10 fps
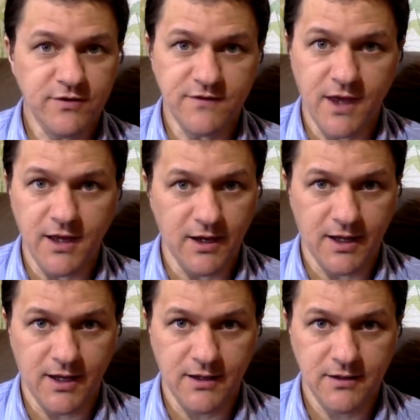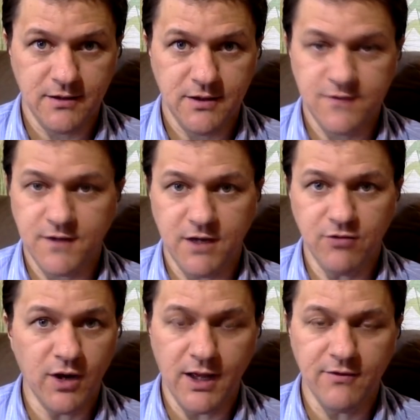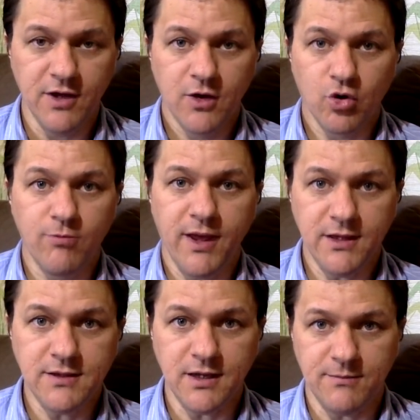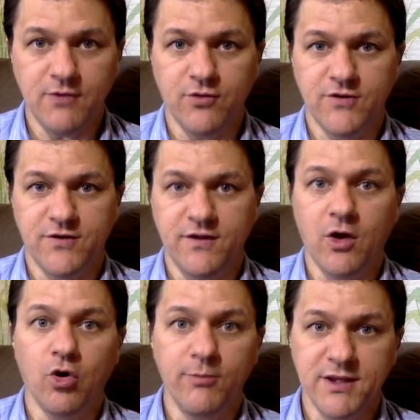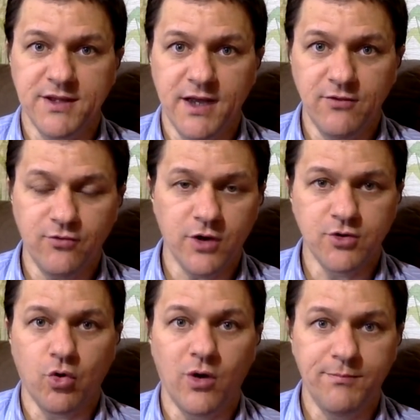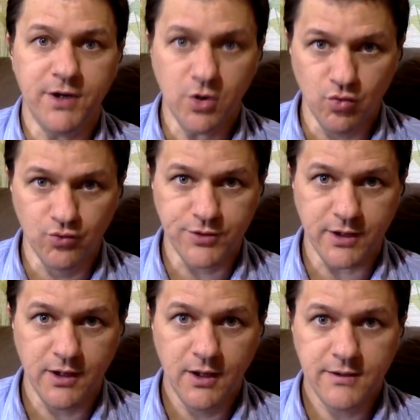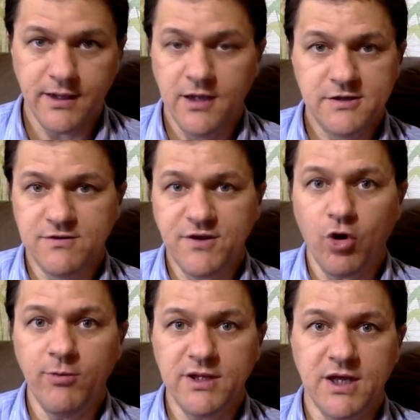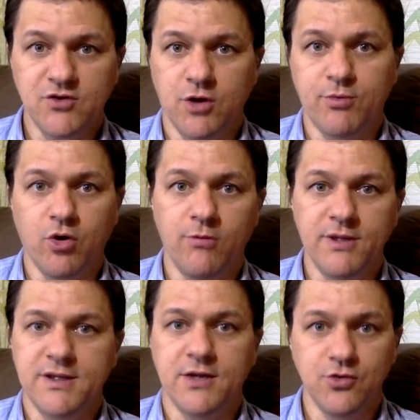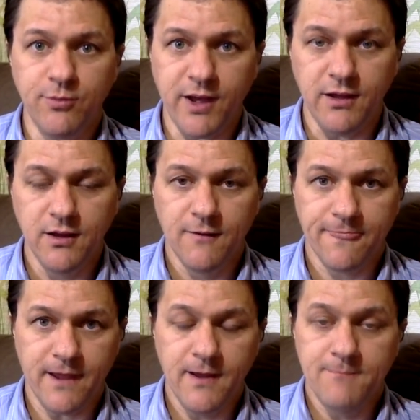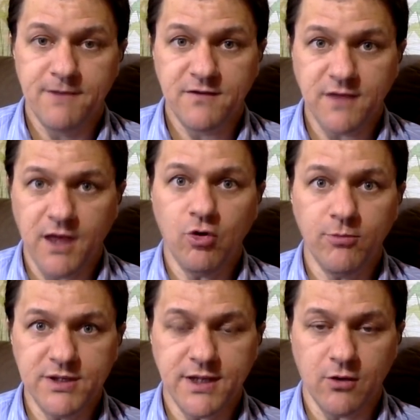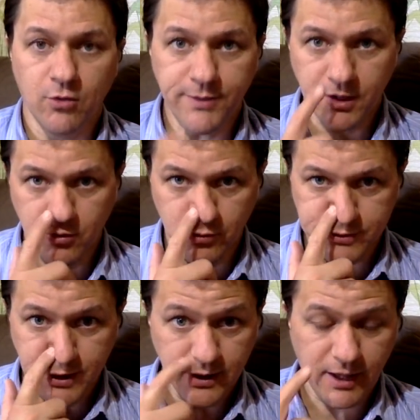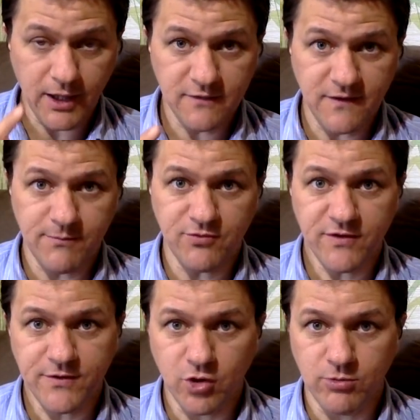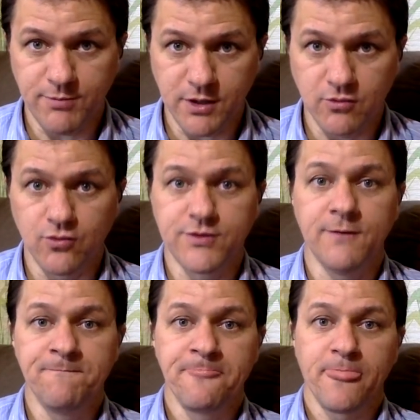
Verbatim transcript: fizerem lá, Escrevam lá, comentem na minha foto. Vocês têm que comentar na foto com a pergunta, tá? Se você comentar só por comentar, tudo bem, tá? Mas quem comentar com pergunta, quem quiser me fazer alguma pergunta,